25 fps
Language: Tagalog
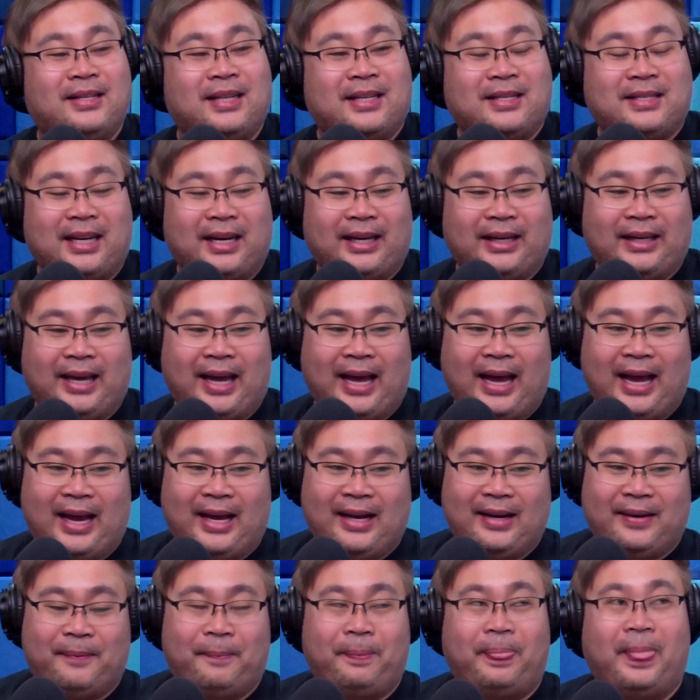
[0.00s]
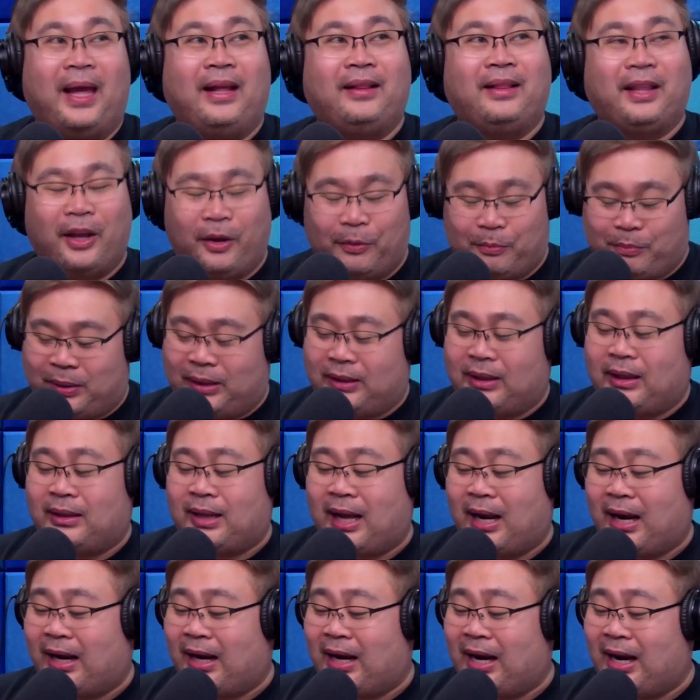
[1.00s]
sasakyan. Ay, ta- eh,
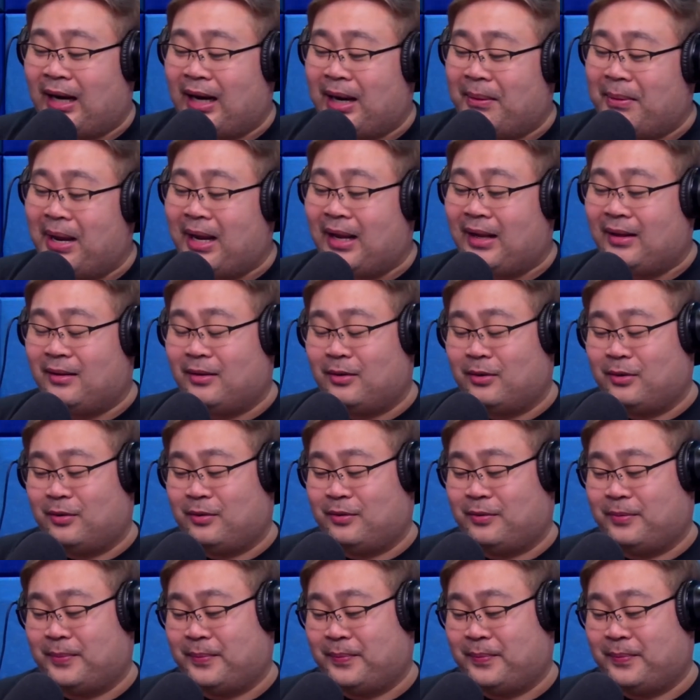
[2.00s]
talaga lang naman, no?